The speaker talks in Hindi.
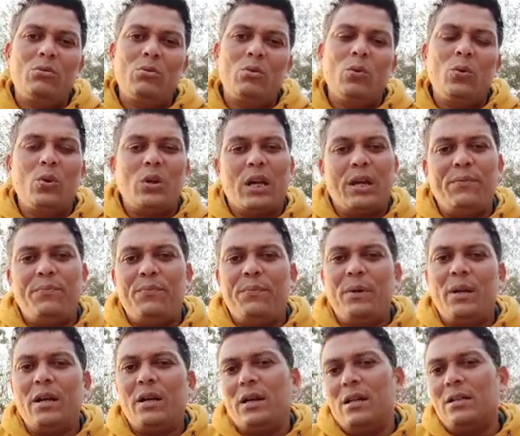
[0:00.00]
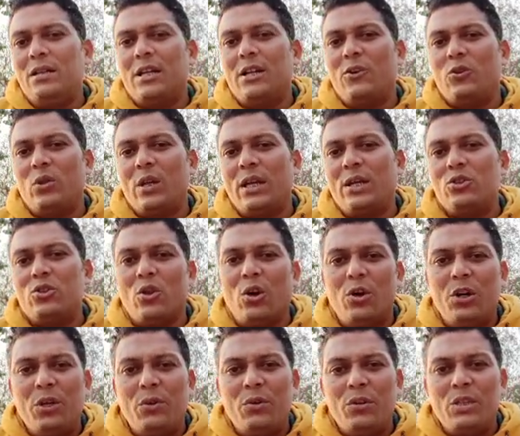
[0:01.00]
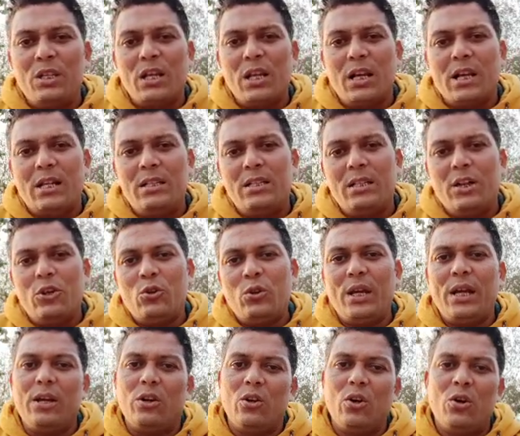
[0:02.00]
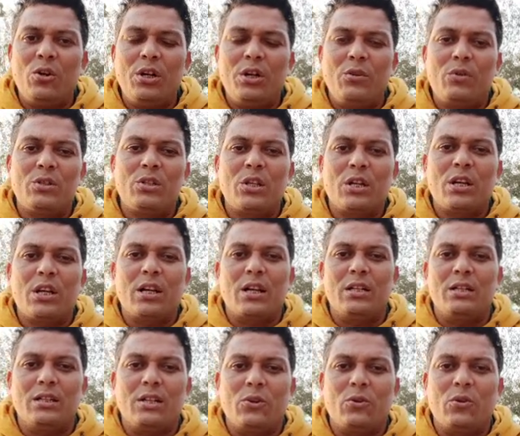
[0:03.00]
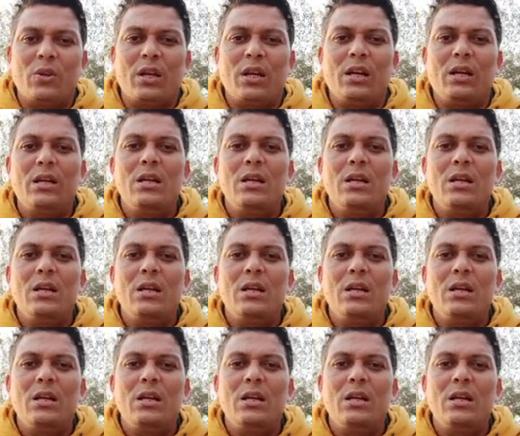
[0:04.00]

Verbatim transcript: टू टाइप में कल्चर होता है एक शॉर्ट ड्यूरेशन का कल्चर होता है एक लॉन्ग ड्यूरेशन का कल्चर होता है